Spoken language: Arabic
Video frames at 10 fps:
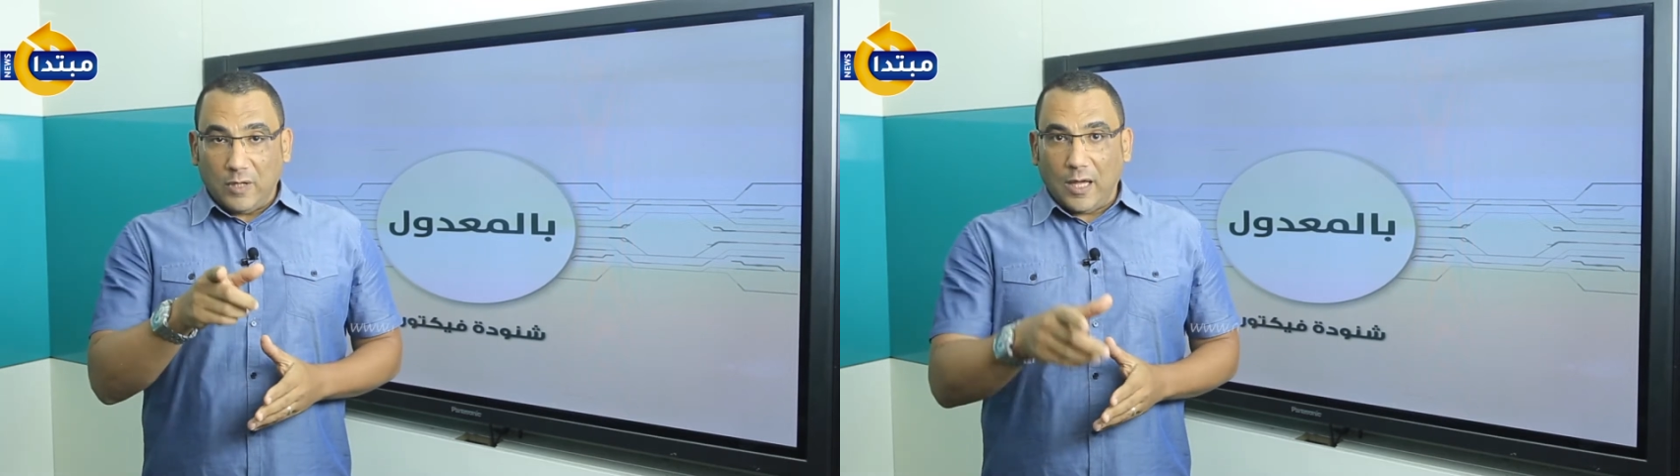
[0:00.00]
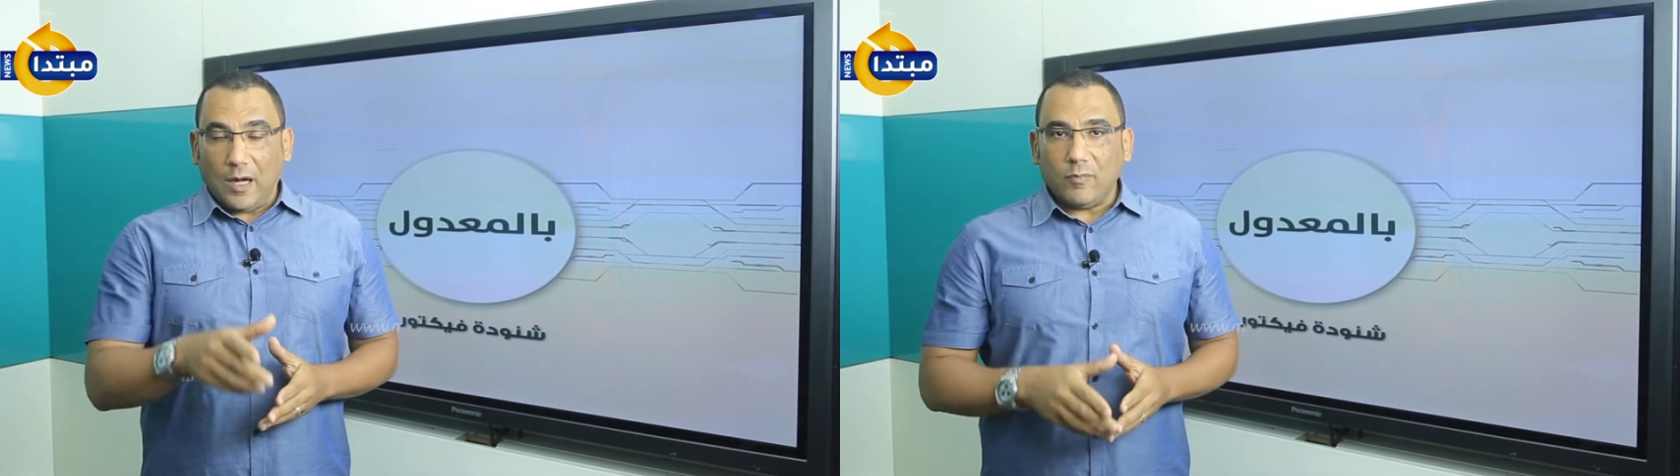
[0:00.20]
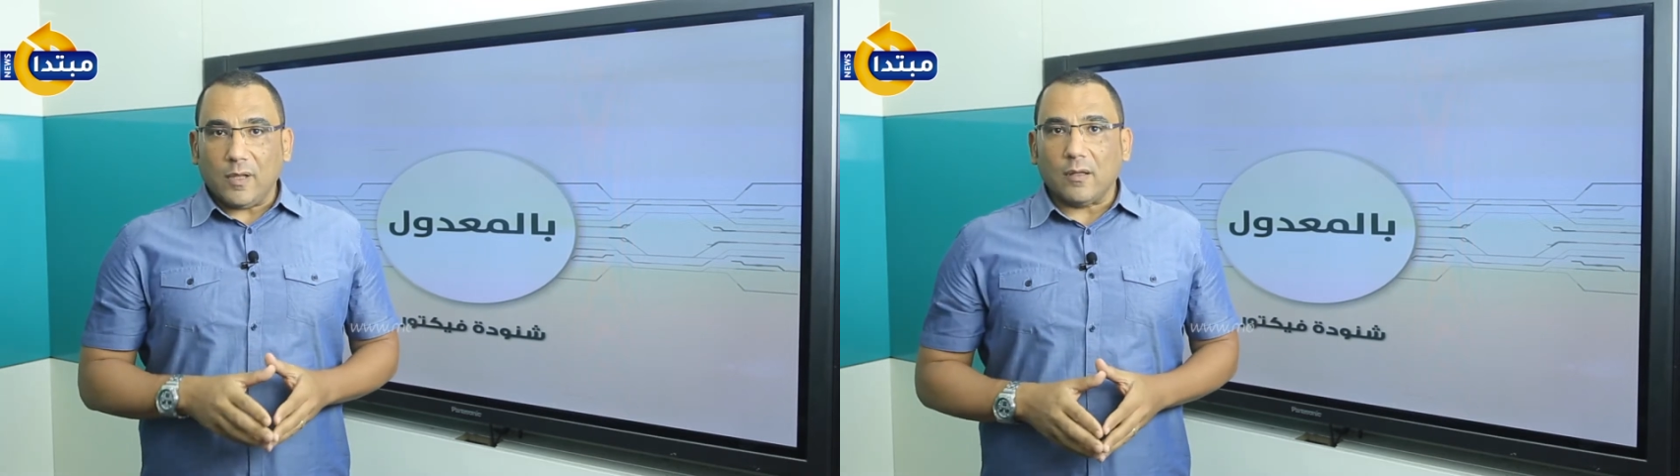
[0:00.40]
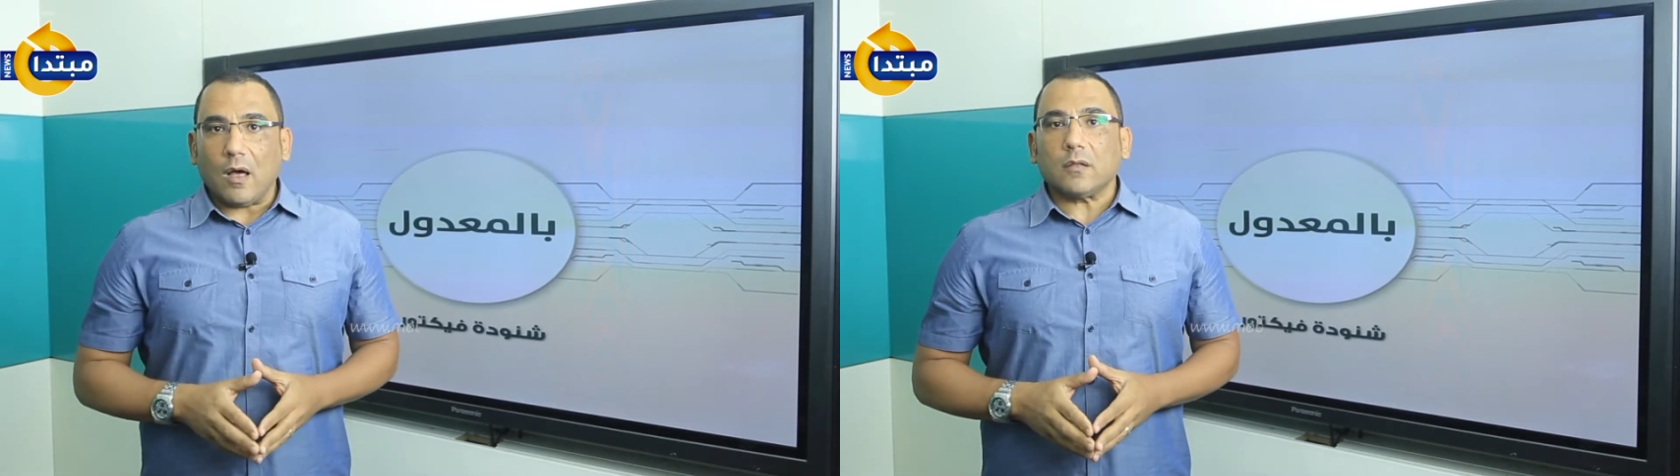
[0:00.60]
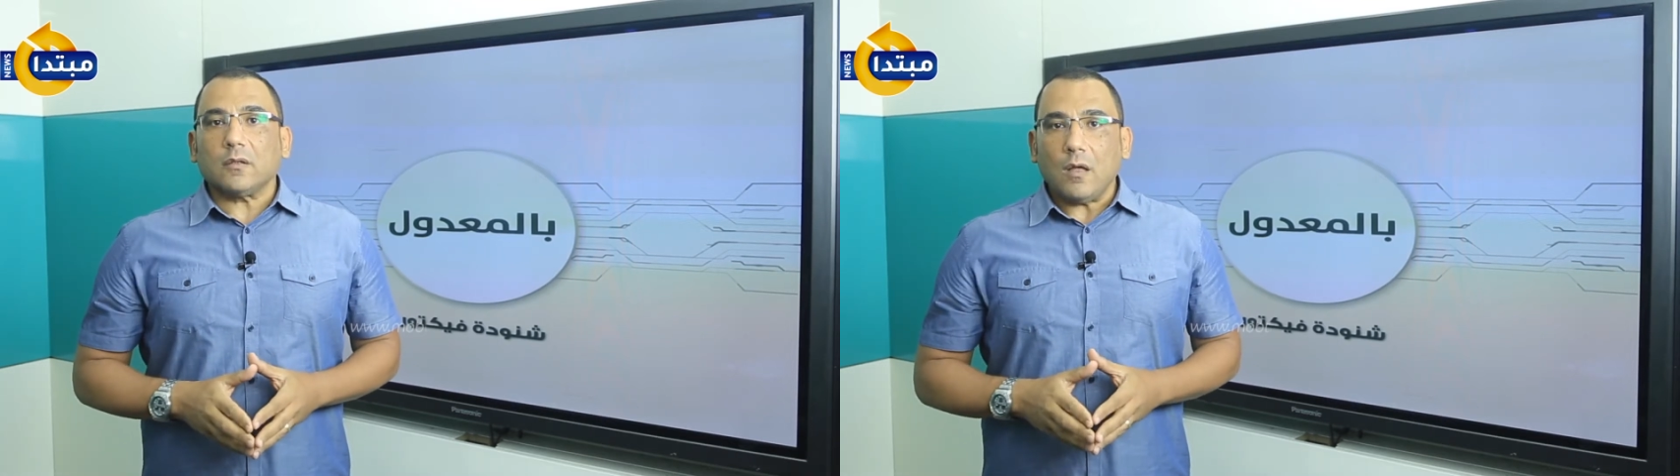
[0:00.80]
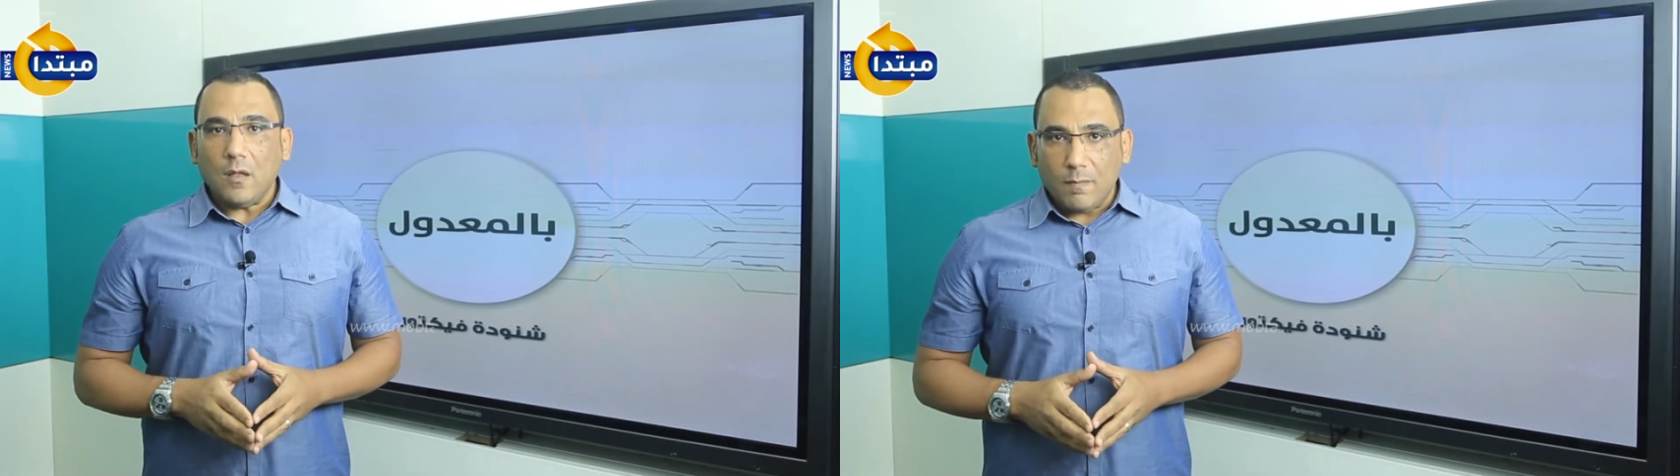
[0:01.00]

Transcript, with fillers: ده كلامنا النهاردة